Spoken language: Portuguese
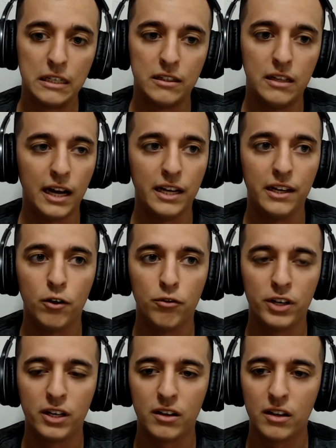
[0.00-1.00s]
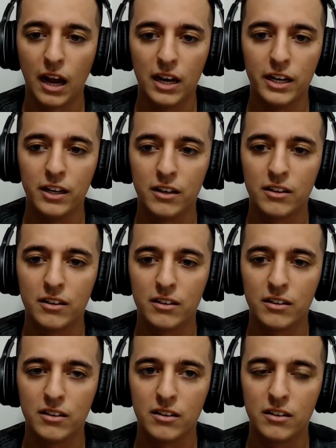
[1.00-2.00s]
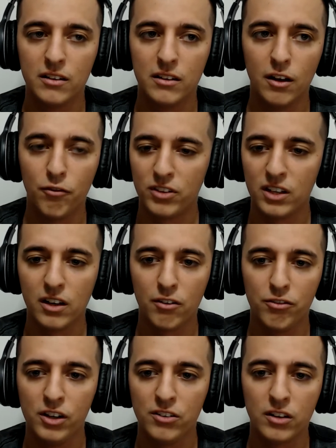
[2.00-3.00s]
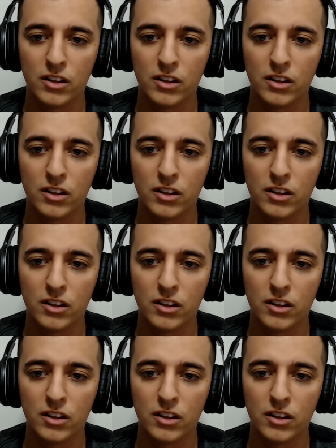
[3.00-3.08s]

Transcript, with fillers: Daí eu vi que dali eu fiz a entrevista